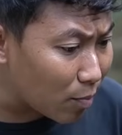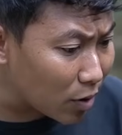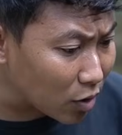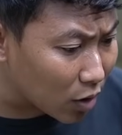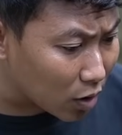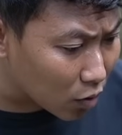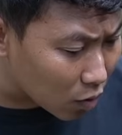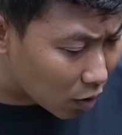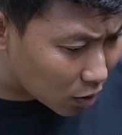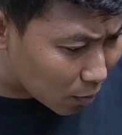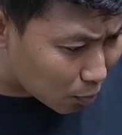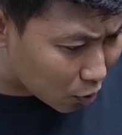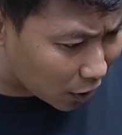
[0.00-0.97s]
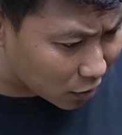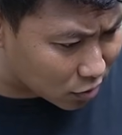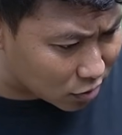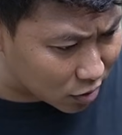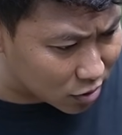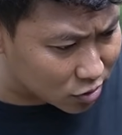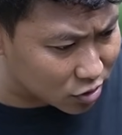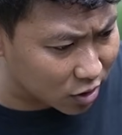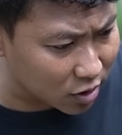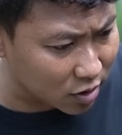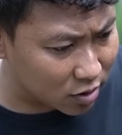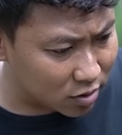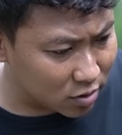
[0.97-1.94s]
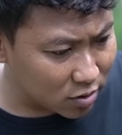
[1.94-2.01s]
men kowe, kok ki proyek dhisik.
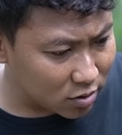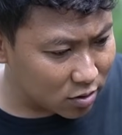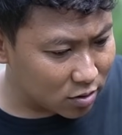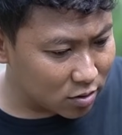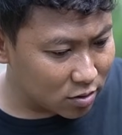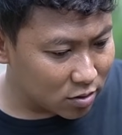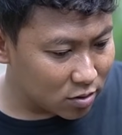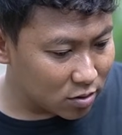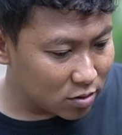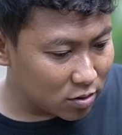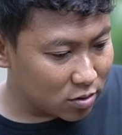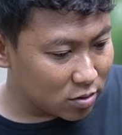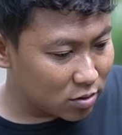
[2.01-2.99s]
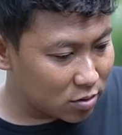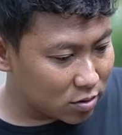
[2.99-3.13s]
Dasmu